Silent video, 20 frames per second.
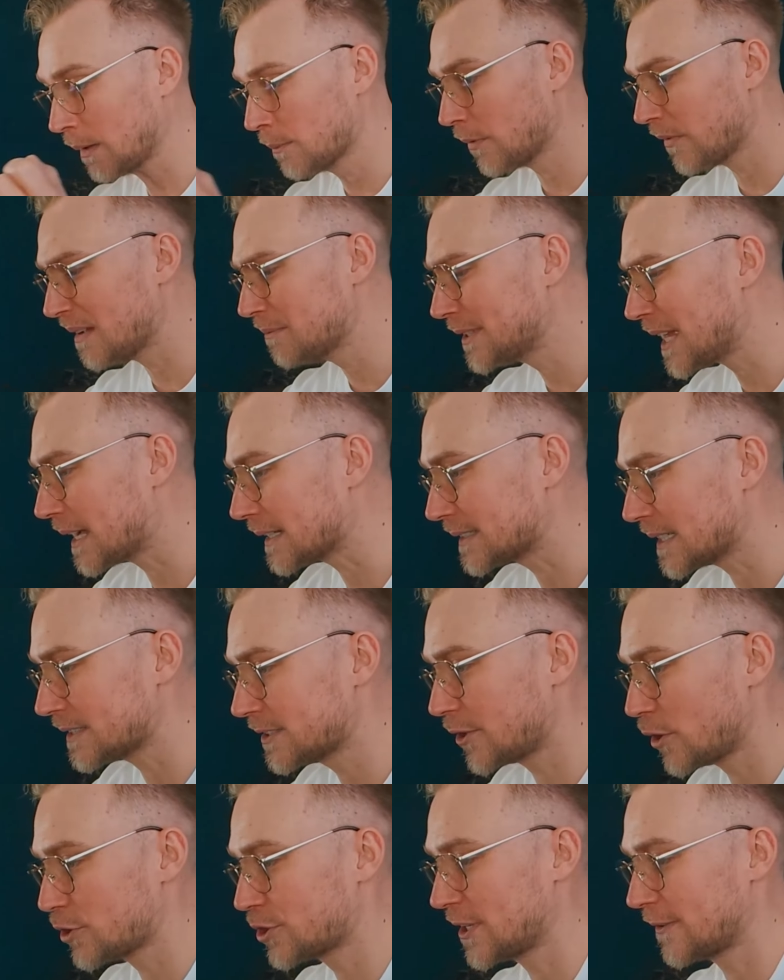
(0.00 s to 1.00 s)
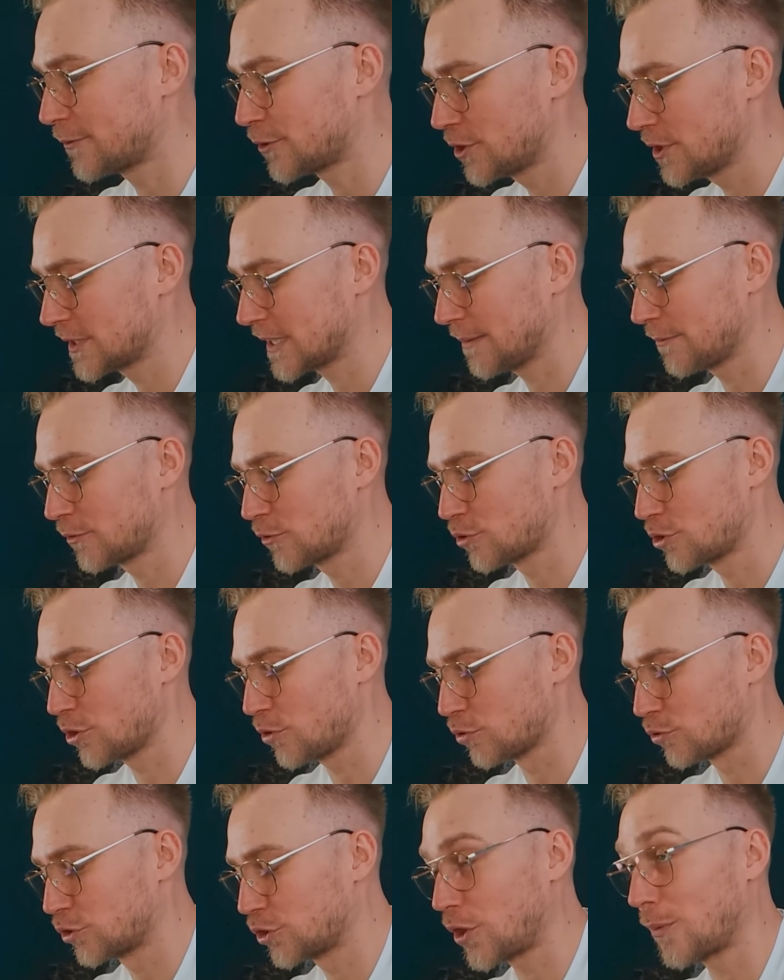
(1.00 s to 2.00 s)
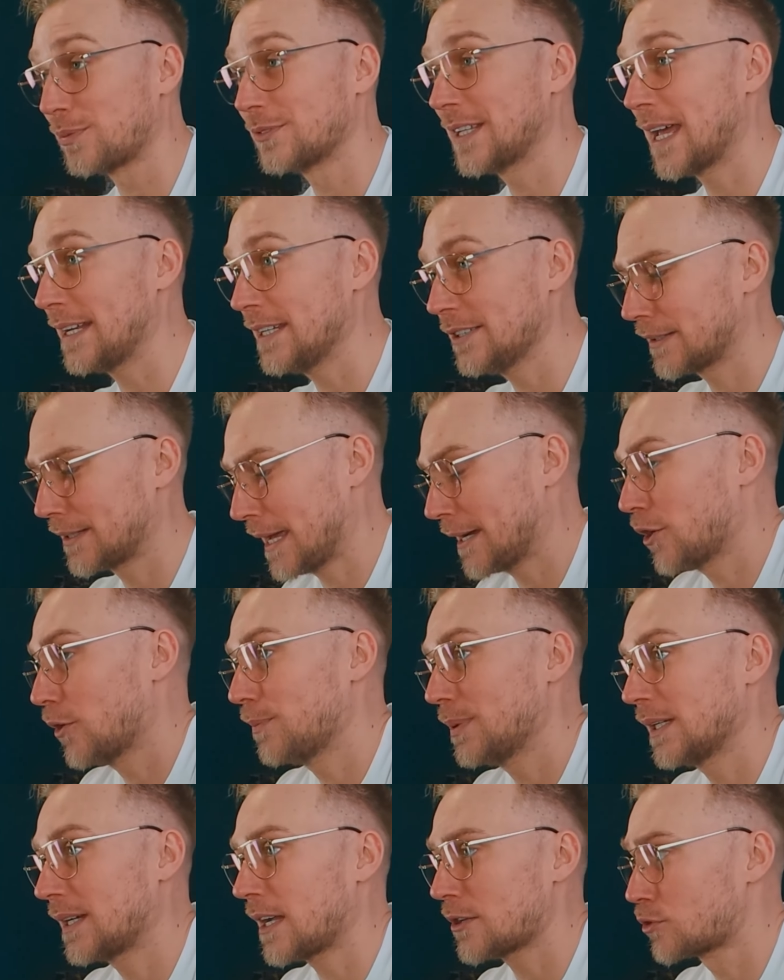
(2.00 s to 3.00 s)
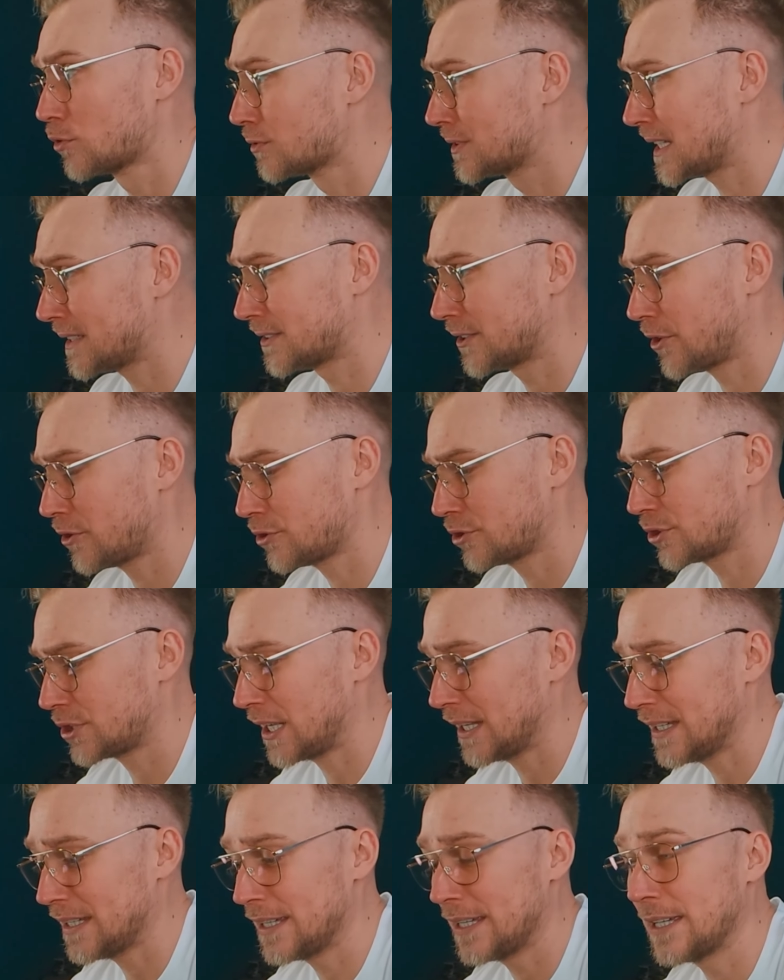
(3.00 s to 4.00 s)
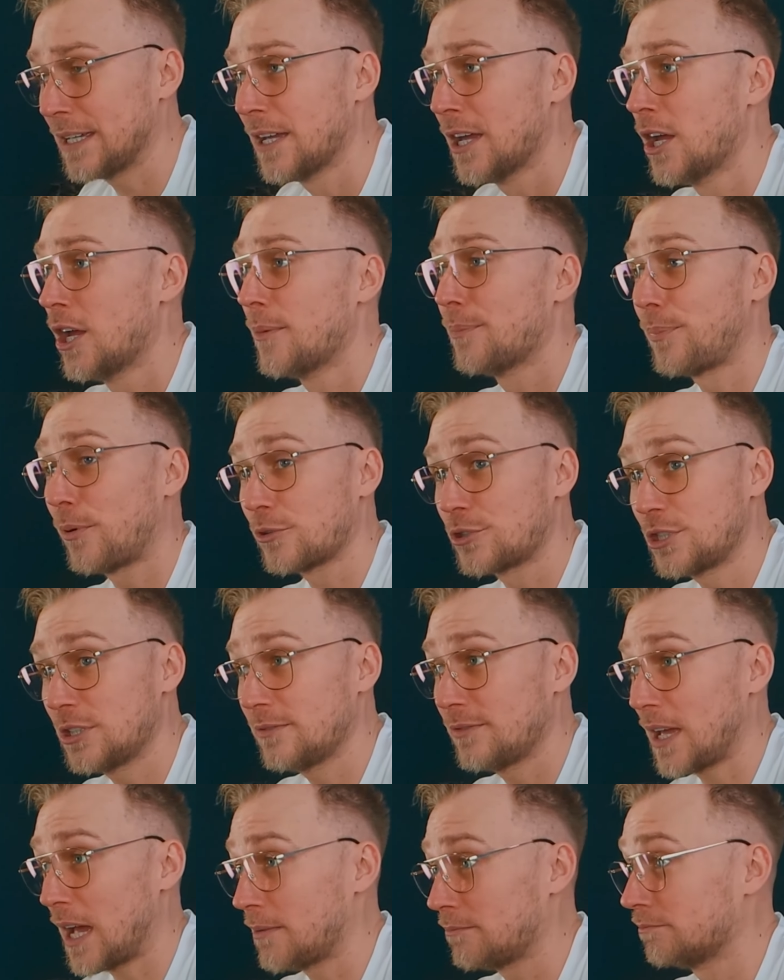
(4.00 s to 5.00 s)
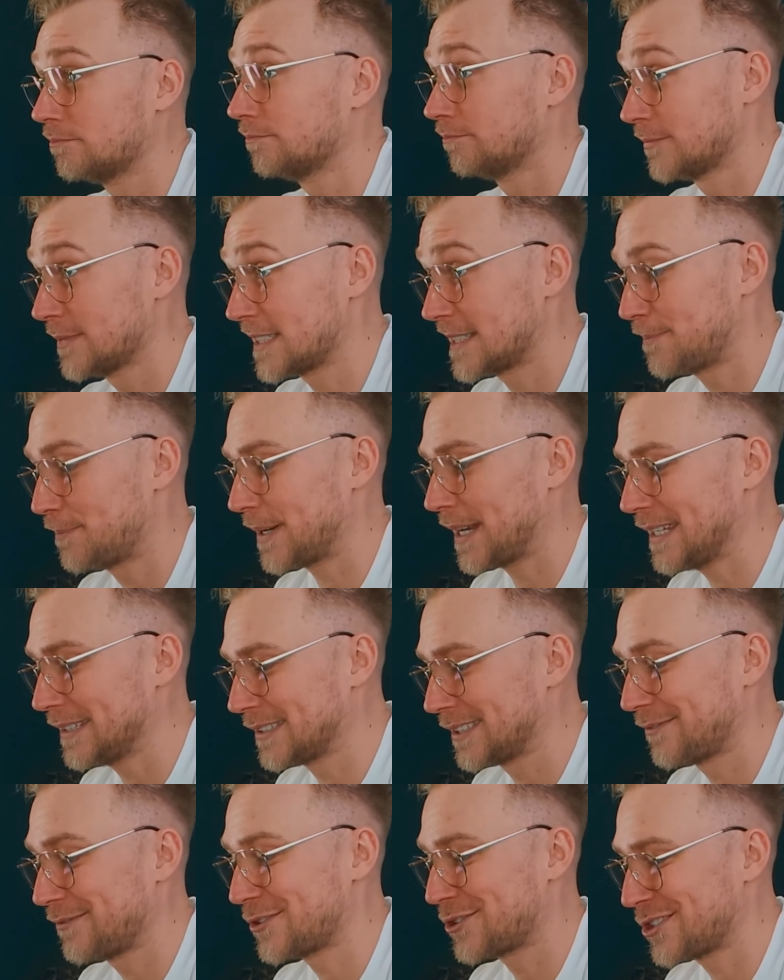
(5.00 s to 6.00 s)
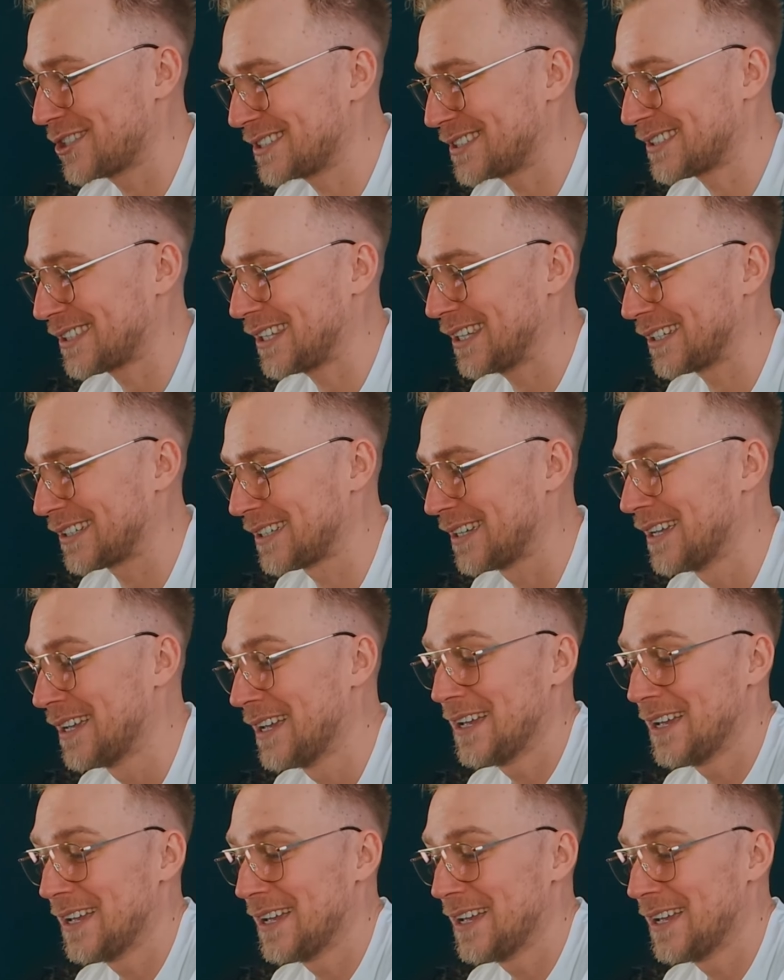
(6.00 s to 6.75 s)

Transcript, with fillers: Powiem tak, zazdroszczę wszystkim, którzy już dropnęli tego Pikachu, zazdroszczę i podziwiam spryt wszystkich